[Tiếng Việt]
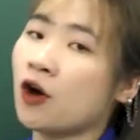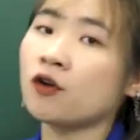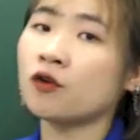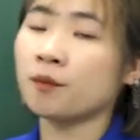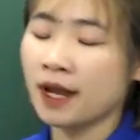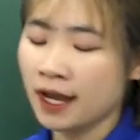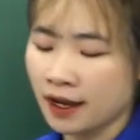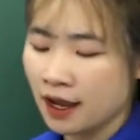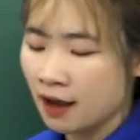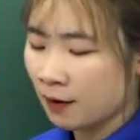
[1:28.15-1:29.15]
ở cột B
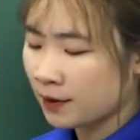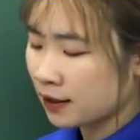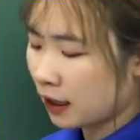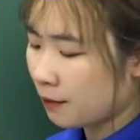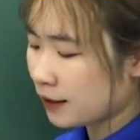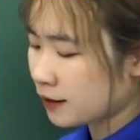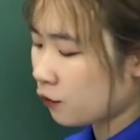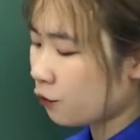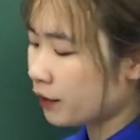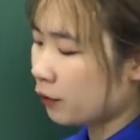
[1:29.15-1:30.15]
và bây giờ các bạn sẽ
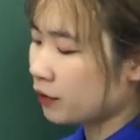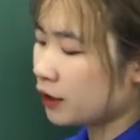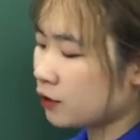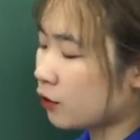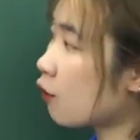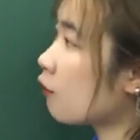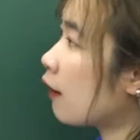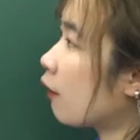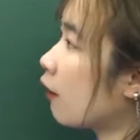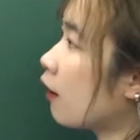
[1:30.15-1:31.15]
cùng nhau nhìn cho cô
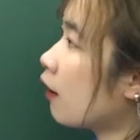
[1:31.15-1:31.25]
vào